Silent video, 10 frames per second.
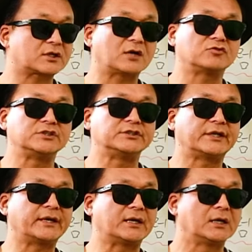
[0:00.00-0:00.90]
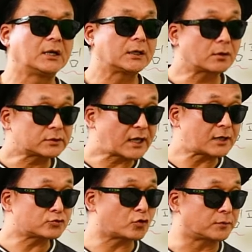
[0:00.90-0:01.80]
하고 있는데 이걸 어떻게
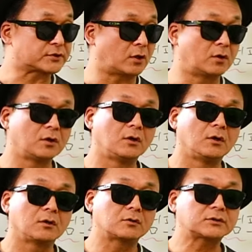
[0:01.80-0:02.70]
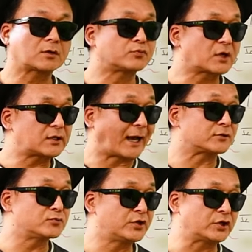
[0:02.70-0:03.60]
할 수가 없어. 그렇다고 북한을
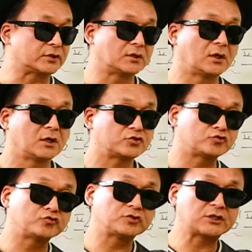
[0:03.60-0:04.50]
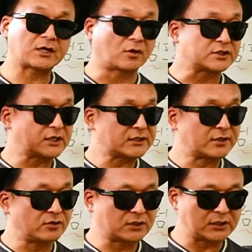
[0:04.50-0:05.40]
놔두면 중국이나 러시아
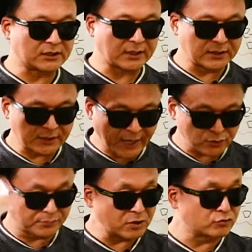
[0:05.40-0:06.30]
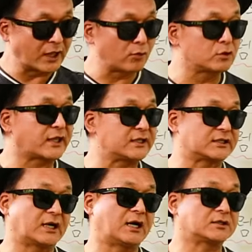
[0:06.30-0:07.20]
세력이 계속 밀고 내려올
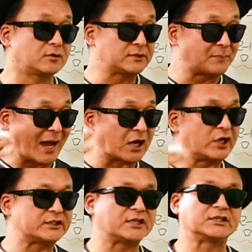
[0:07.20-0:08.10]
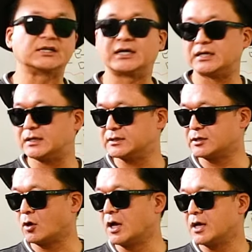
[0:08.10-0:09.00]
테니까 그걸 이제 막아야 되니까
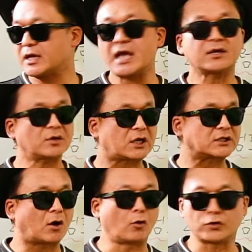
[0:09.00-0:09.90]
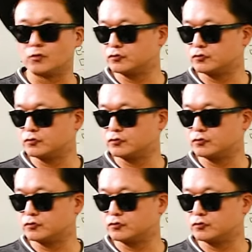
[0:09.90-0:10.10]
이거 해결하기가 어려운